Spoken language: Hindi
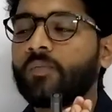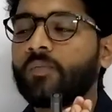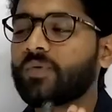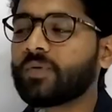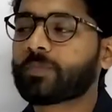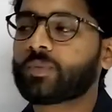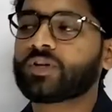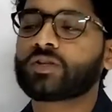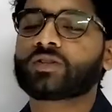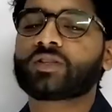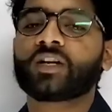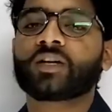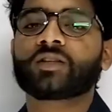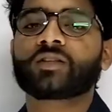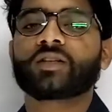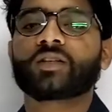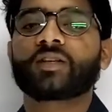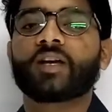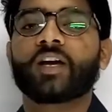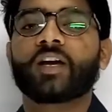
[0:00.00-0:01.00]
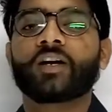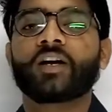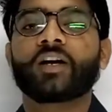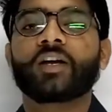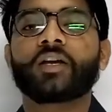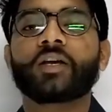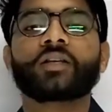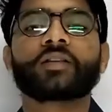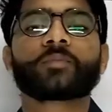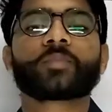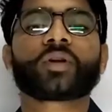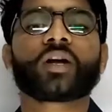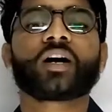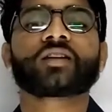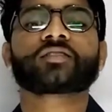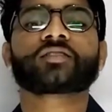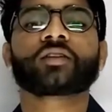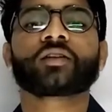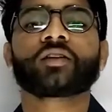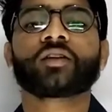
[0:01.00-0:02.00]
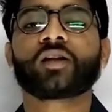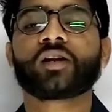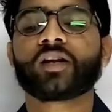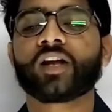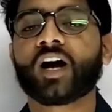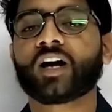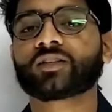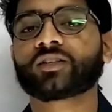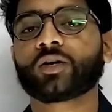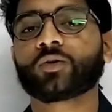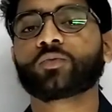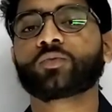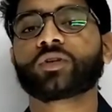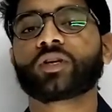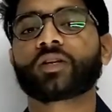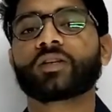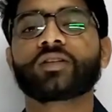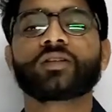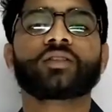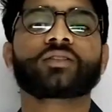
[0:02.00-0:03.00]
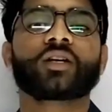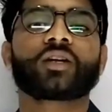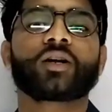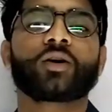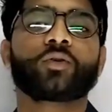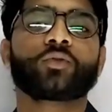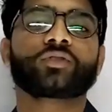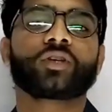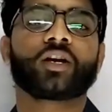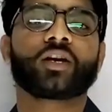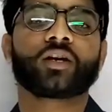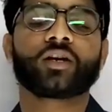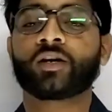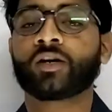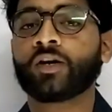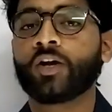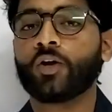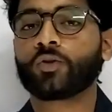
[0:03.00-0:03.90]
विपरीत कर दिया जाएगा एक प्रकार से लॉकडाउन की तरह हो जाएगा